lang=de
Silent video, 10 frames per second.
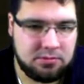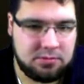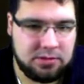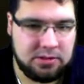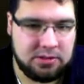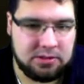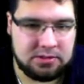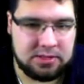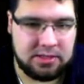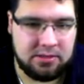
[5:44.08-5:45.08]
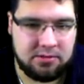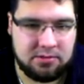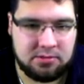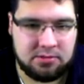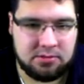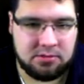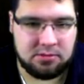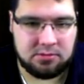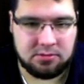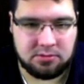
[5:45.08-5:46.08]
Hier hinten ist Ende.
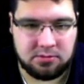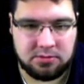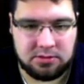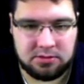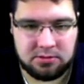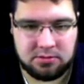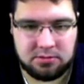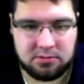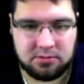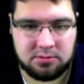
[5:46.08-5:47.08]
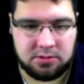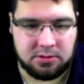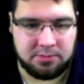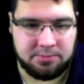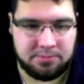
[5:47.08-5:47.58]
Oder? Ja.